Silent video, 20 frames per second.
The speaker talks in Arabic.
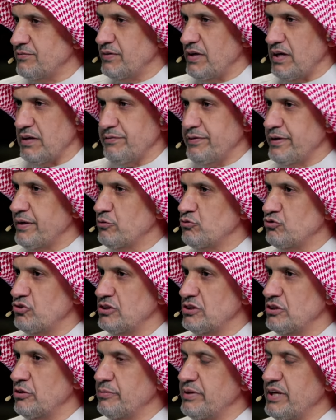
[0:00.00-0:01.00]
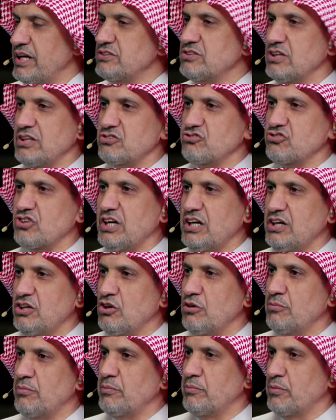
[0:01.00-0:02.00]
في 2006 من أجل إصلاح
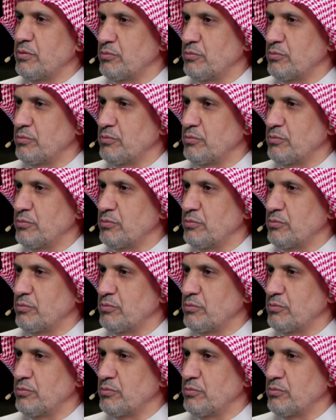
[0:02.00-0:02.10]
الأمم